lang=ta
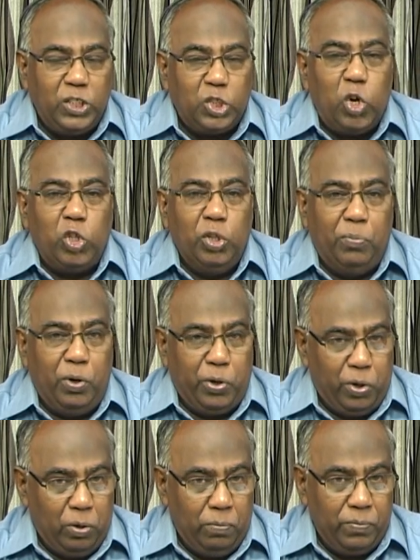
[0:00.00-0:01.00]
சோர்ந்து
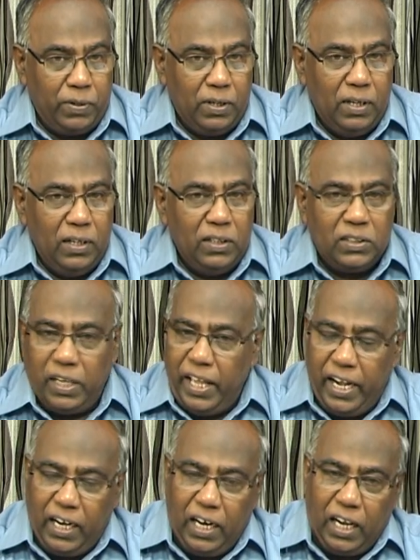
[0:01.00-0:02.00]
போகிறோம் சில
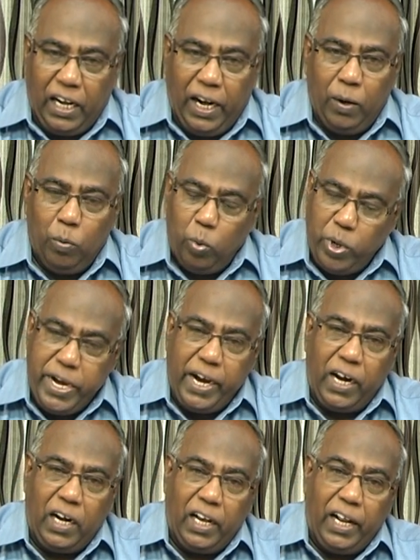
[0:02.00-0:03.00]
நேரங்களிலே
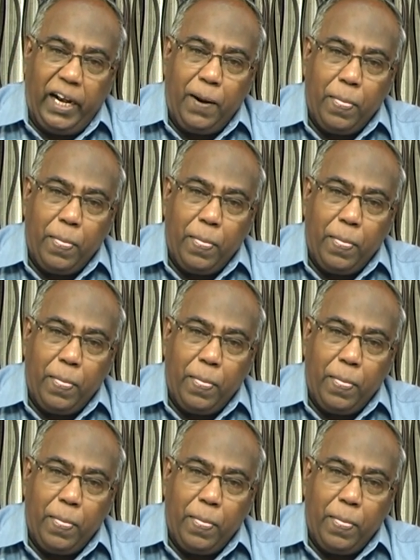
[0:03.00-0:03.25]
ஊழியங்களிலே